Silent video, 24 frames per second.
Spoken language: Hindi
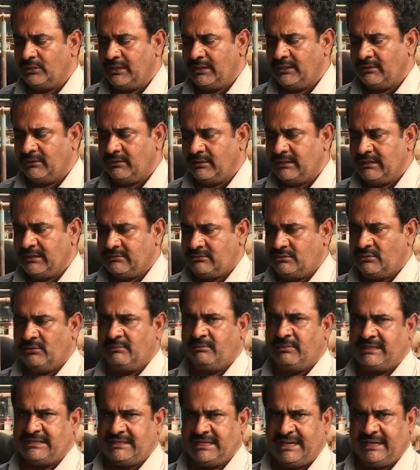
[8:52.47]
ने जो है नस्ल
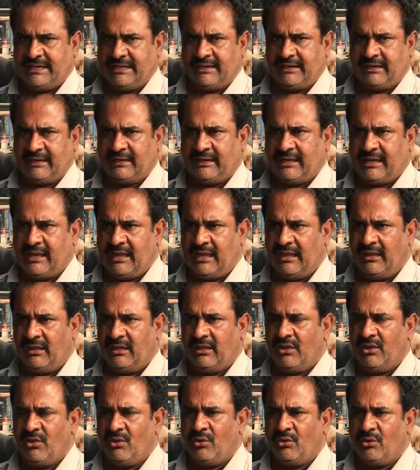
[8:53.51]
बचा कर रखा
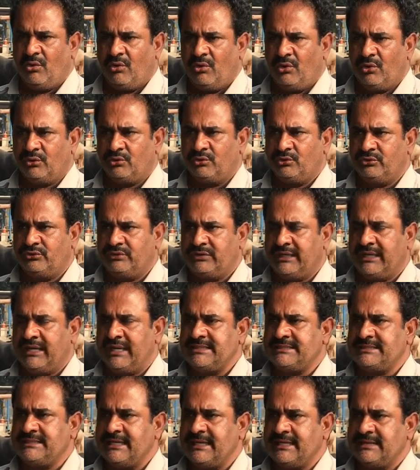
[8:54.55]
और दूसरे
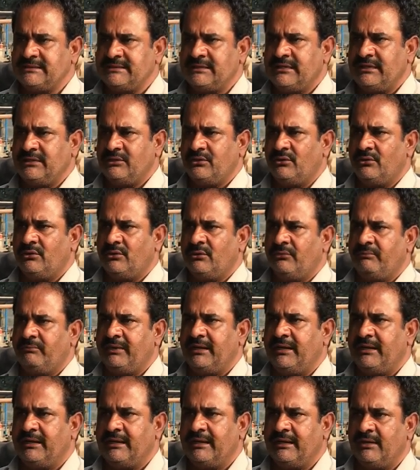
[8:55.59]
अच्छे अच्छे जो
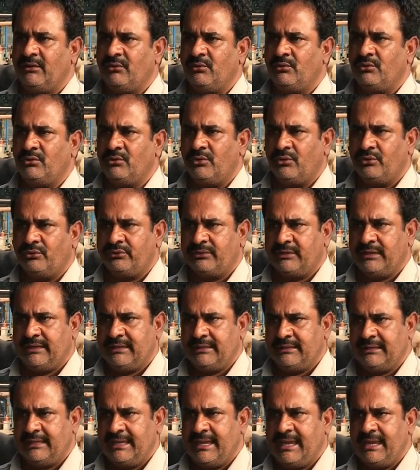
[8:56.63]
ब्रीडर हैं उनको उसने
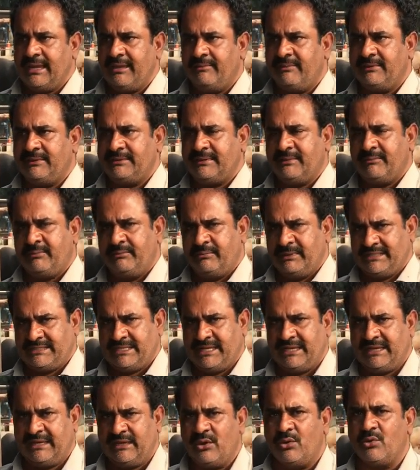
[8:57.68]
दिया है अभी सब
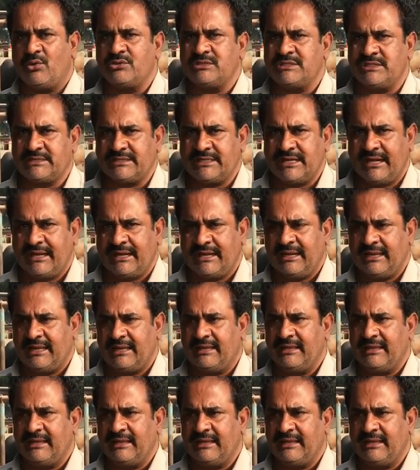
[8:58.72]
बचाने की कोशिश कर रहे हैं